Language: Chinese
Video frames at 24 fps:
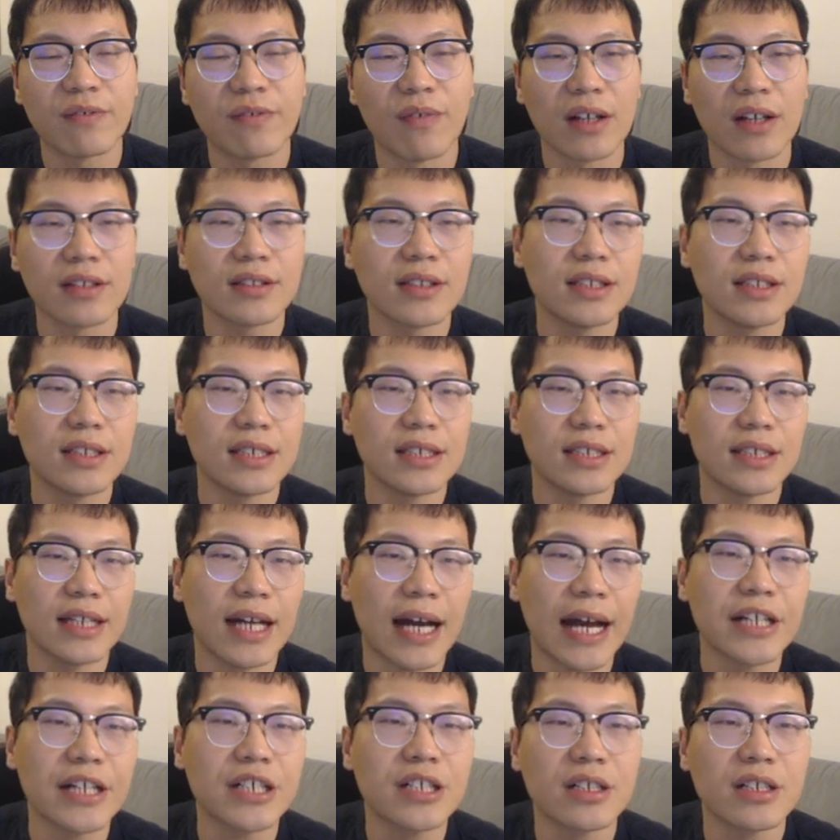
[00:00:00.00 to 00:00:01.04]
是王 c 七，
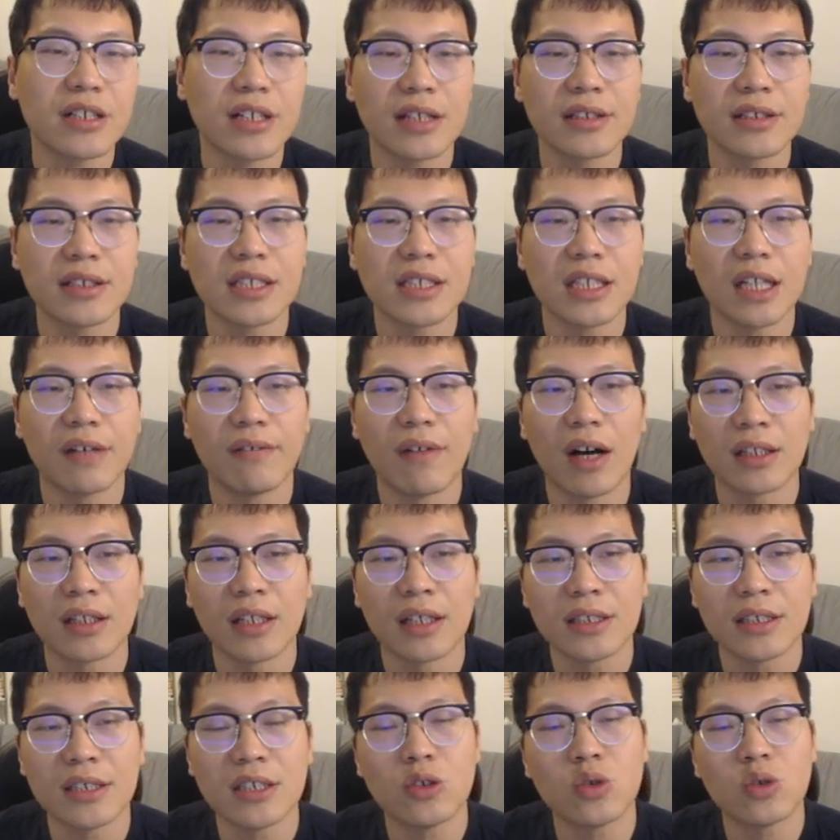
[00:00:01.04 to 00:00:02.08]
还是让自己的王
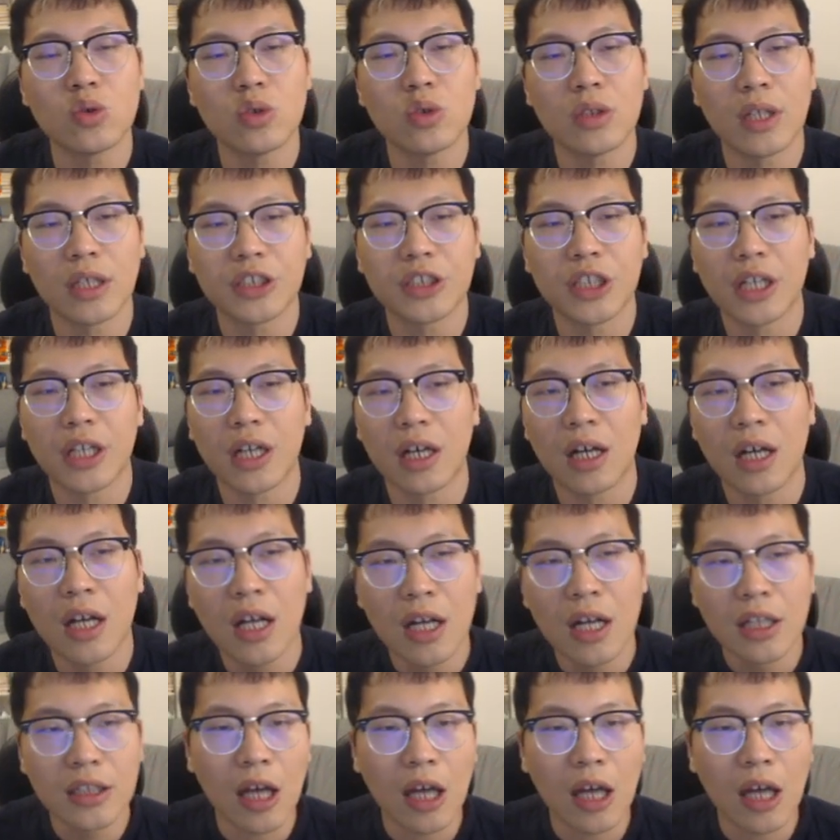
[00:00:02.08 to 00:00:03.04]
呢继续的这个